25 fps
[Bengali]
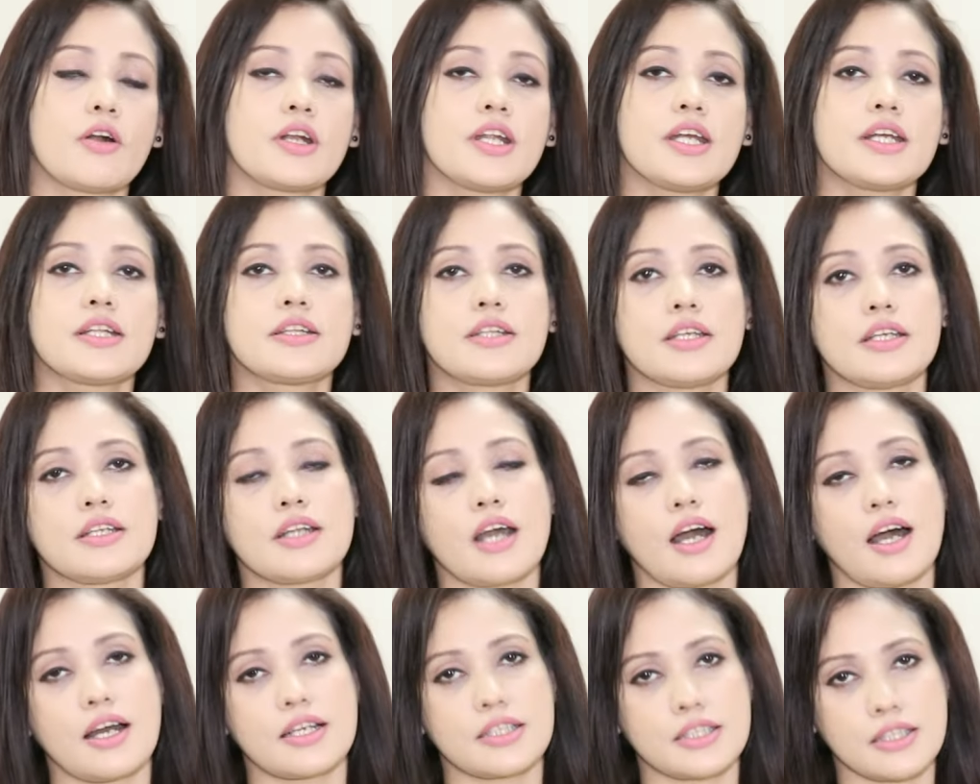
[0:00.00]
অনেক দিন
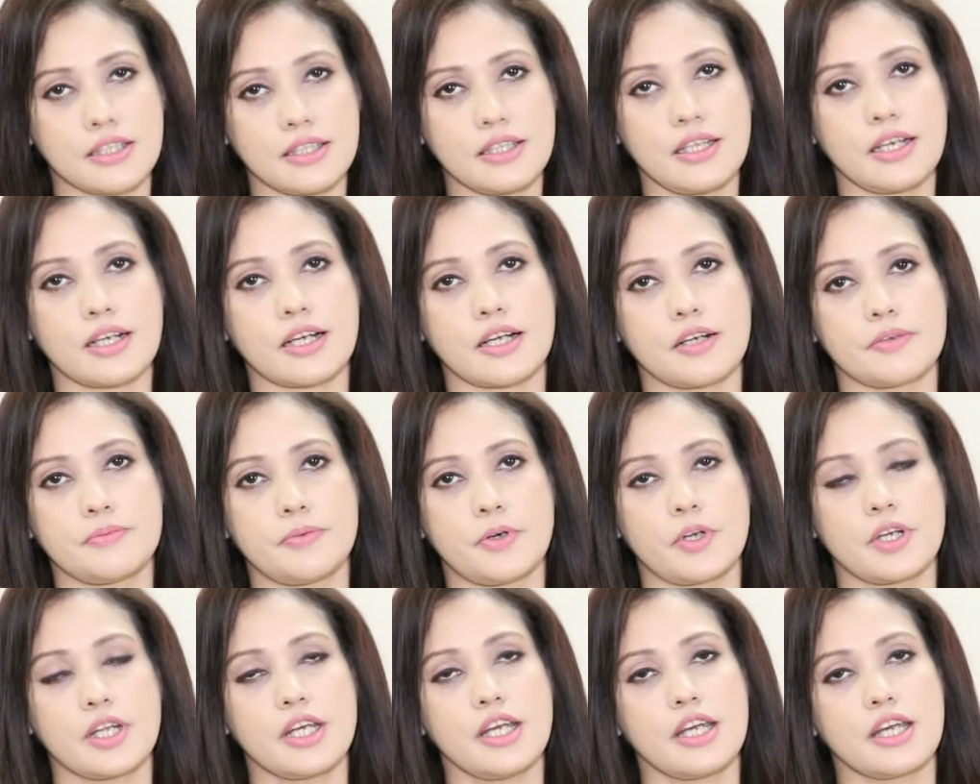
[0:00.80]
আটকে থাকার
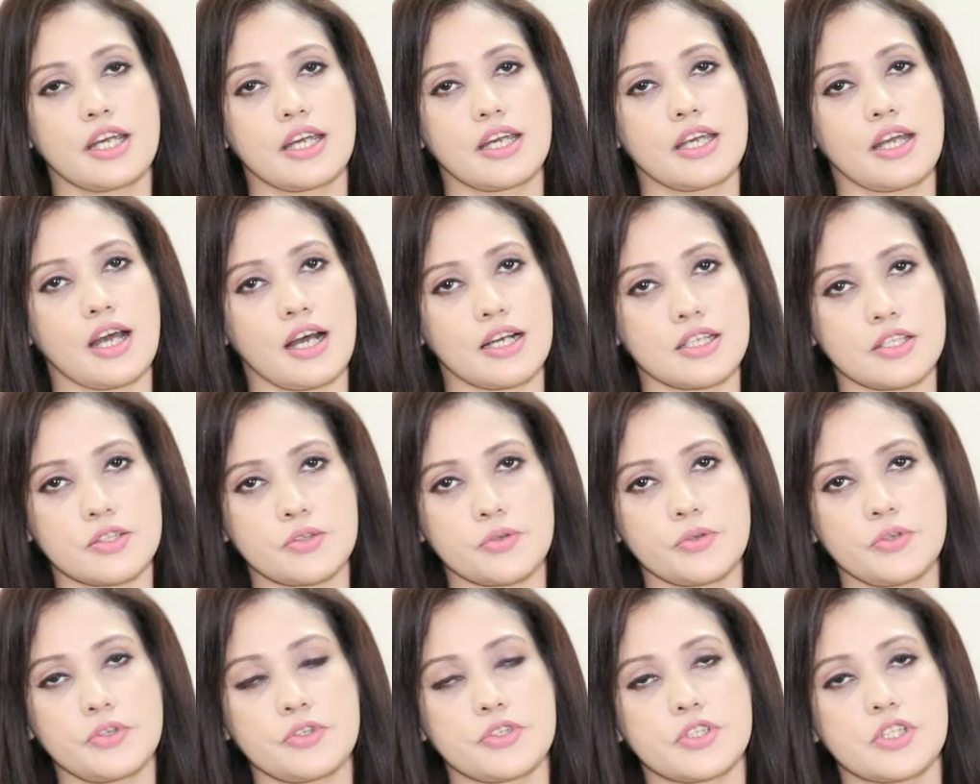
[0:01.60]
ফলে এই
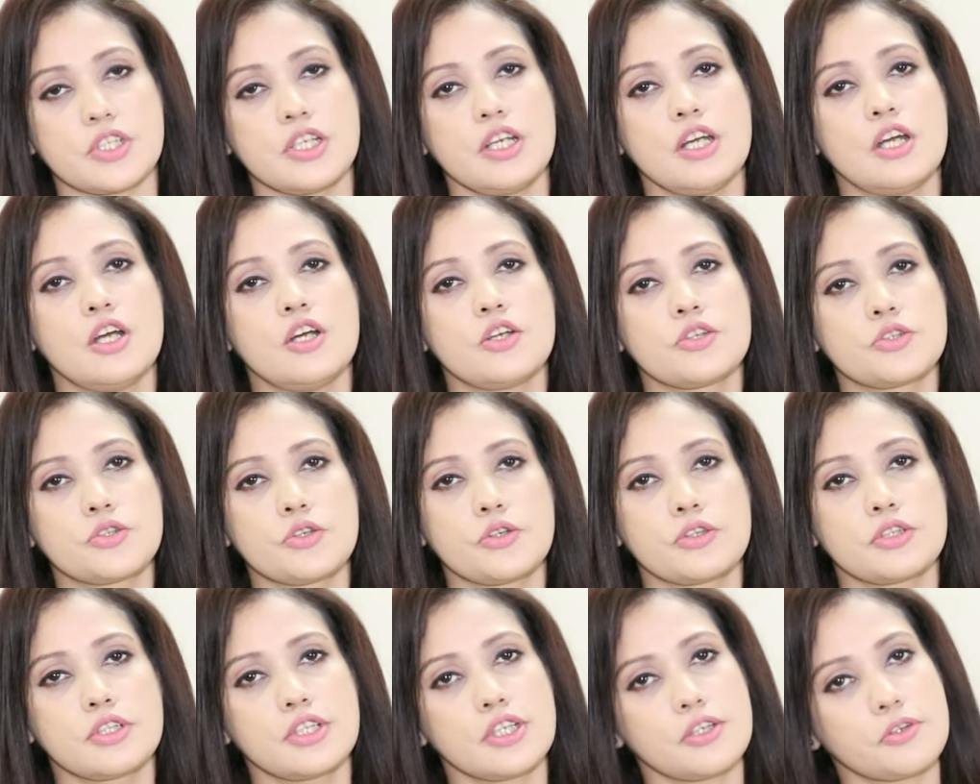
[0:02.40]
আস্তরণটি
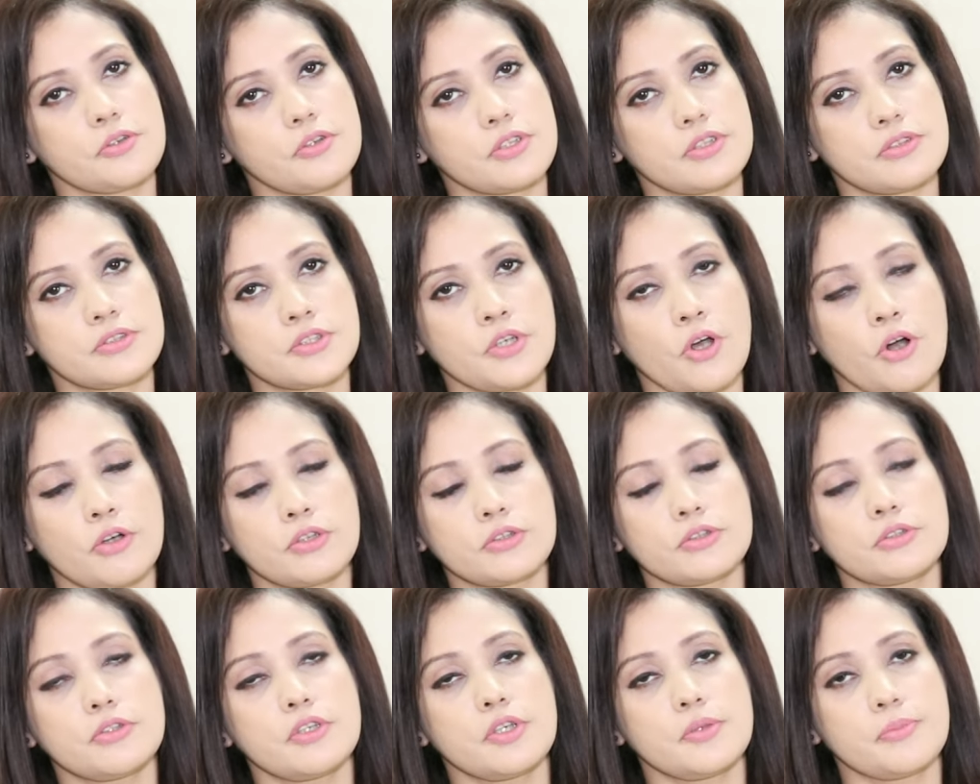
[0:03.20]
শক্তি
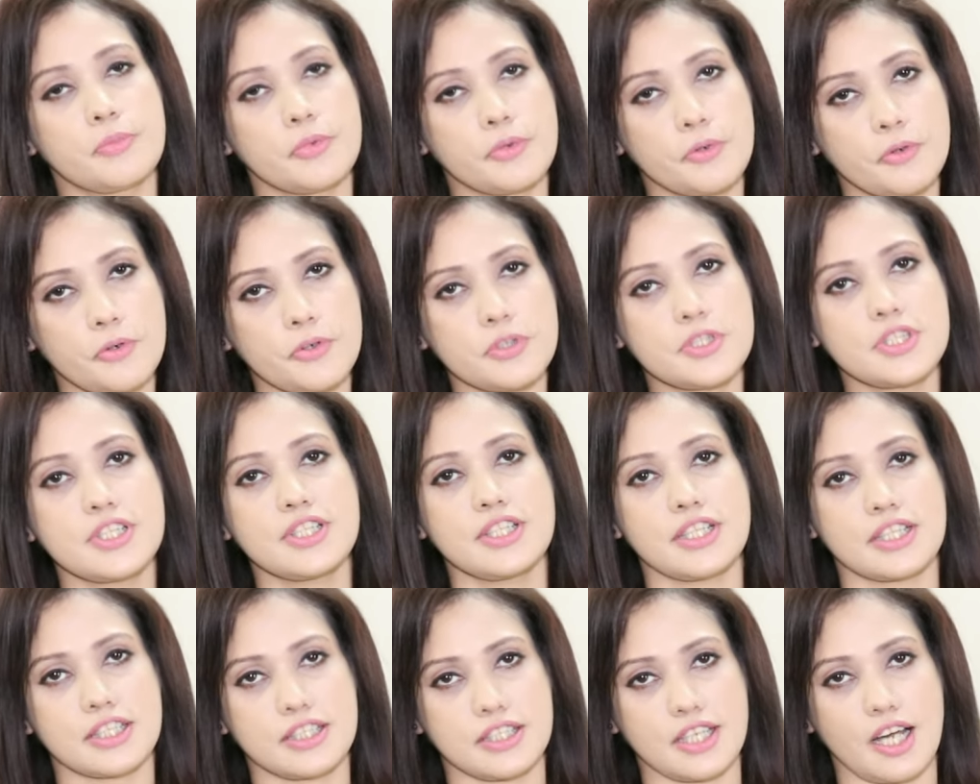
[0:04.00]
শক্ত এবং
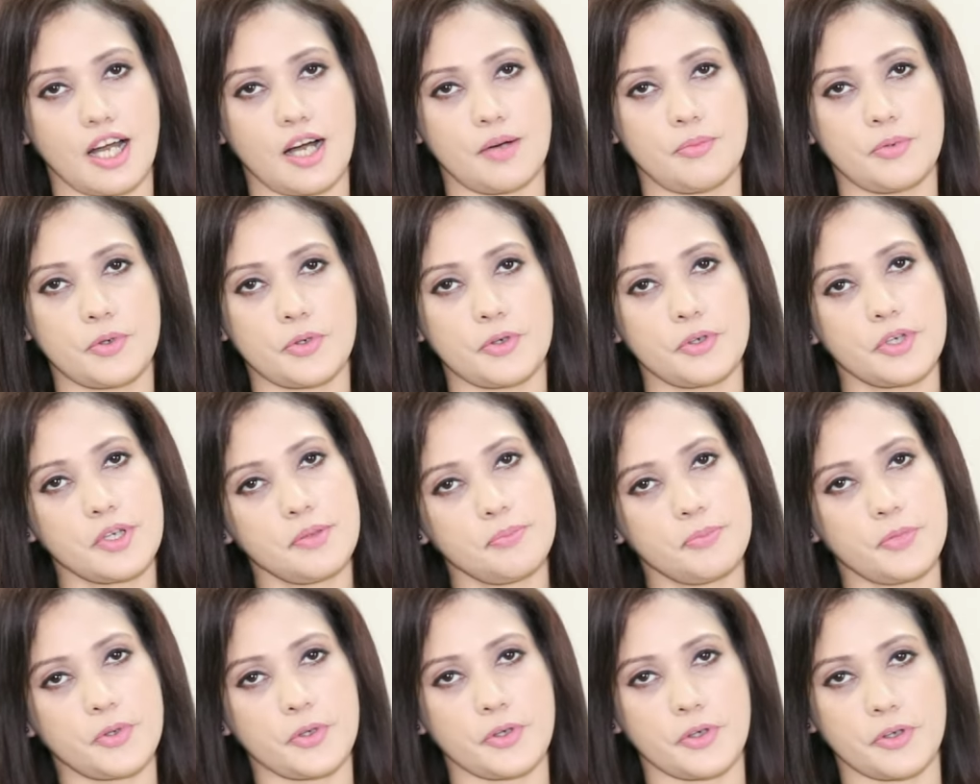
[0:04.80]
কঠিন একটি
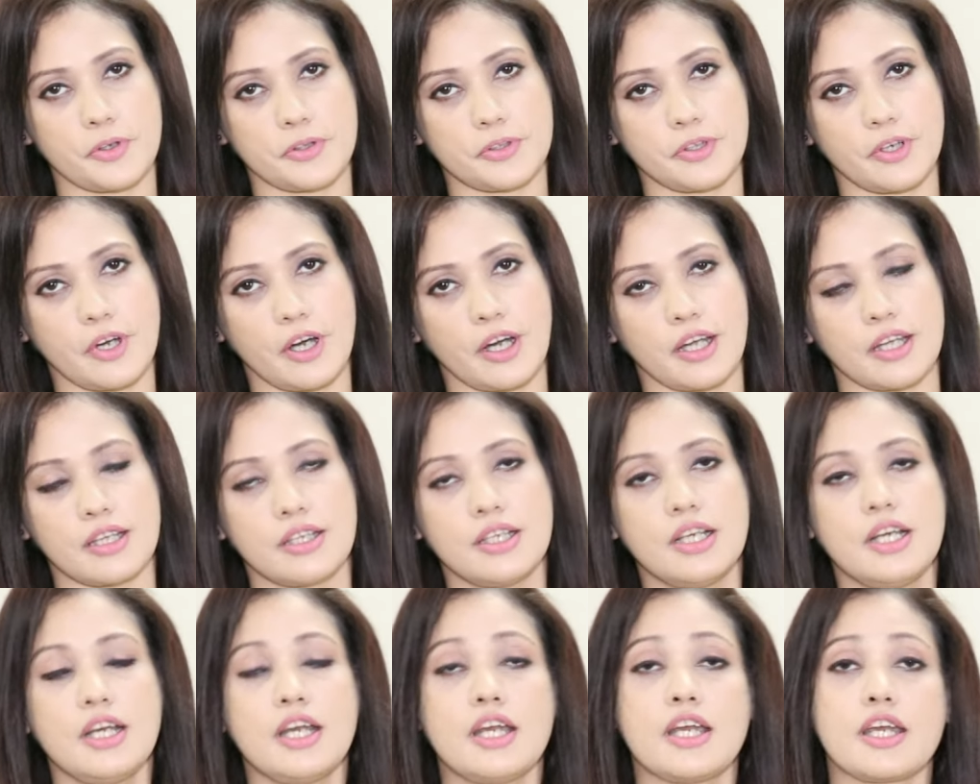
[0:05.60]
আবরণে পরিণত হয়
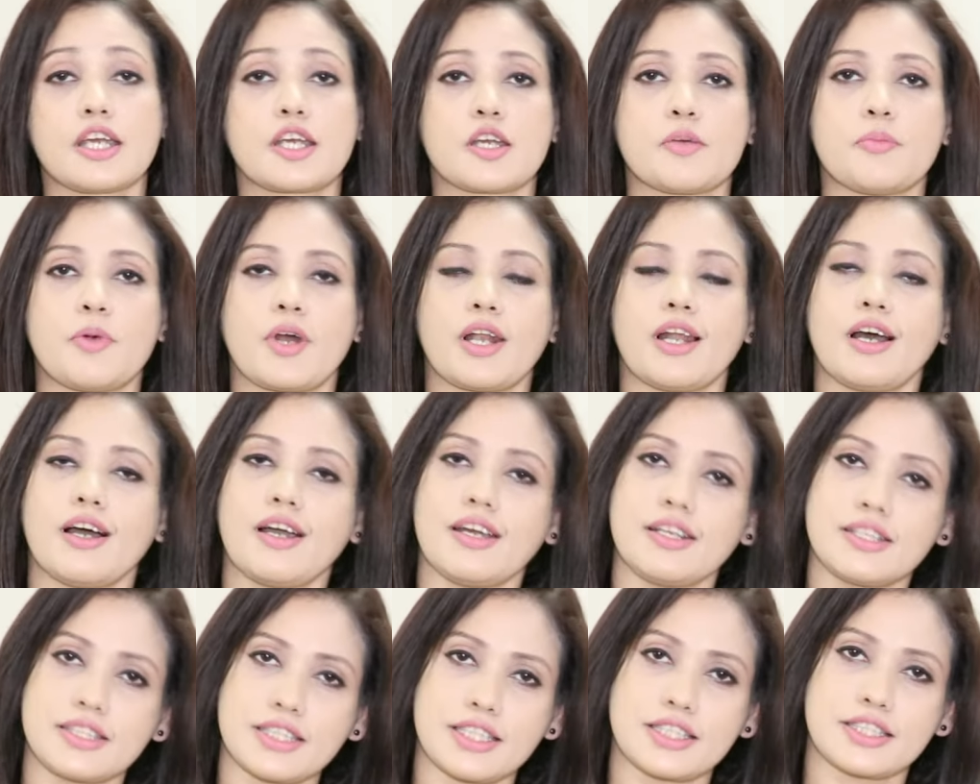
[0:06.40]
একে বলা
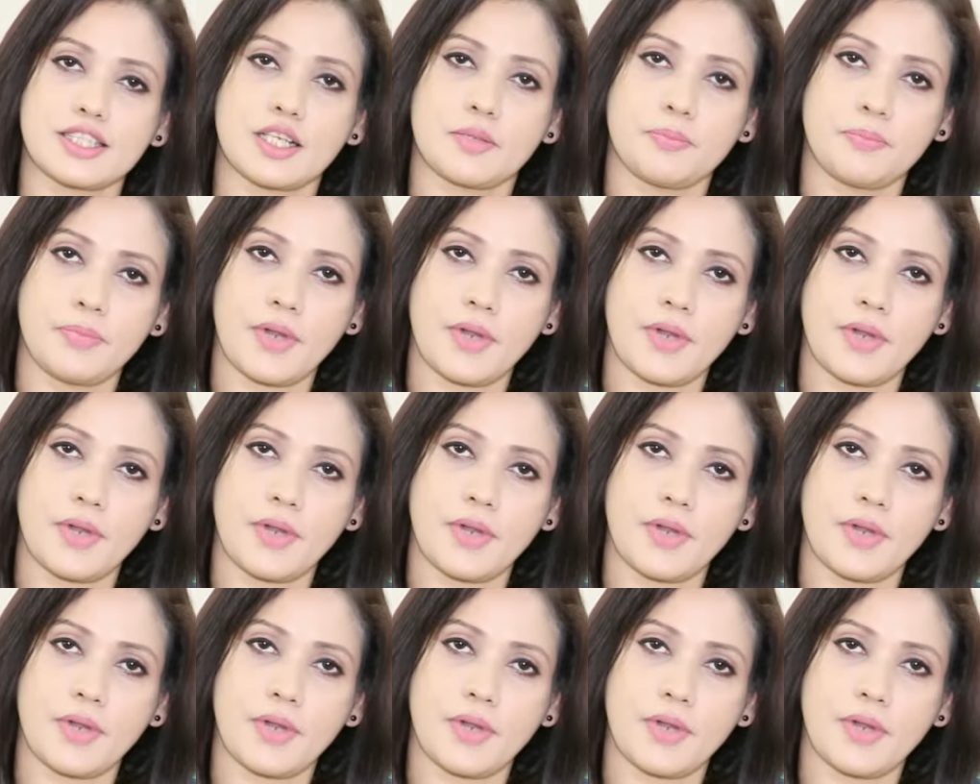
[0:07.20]
হয় ডেন্টাল